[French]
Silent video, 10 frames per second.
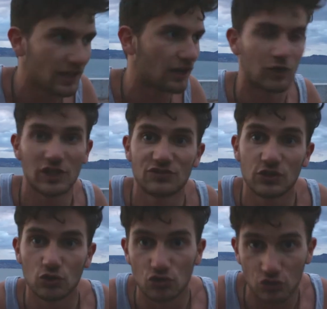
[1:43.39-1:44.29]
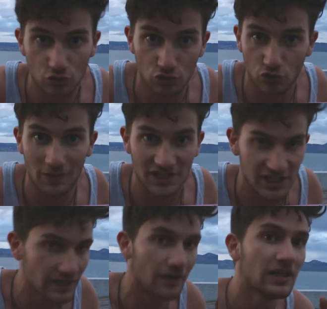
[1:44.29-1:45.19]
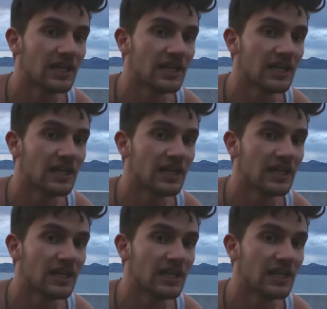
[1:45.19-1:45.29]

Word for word: hein, voilà, je fais ce que je veux, je suis sur ma chaîne.